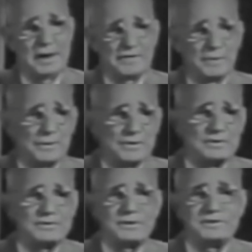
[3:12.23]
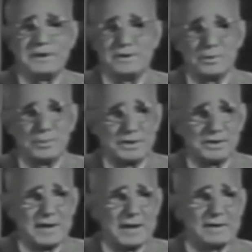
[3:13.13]
Pertanto dovresti vedere la
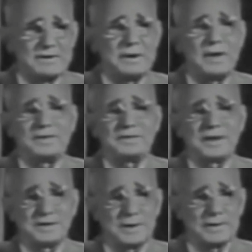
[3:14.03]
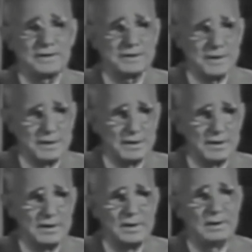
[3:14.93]
tua personalità con gli occhi di chi ti sta
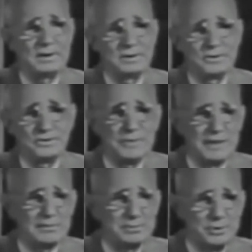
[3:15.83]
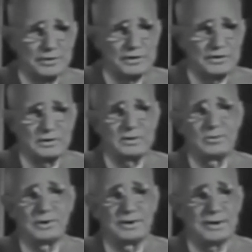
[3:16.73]
vicino. Solo così puoi
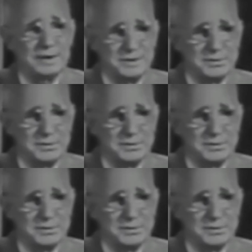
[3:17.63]
costantemente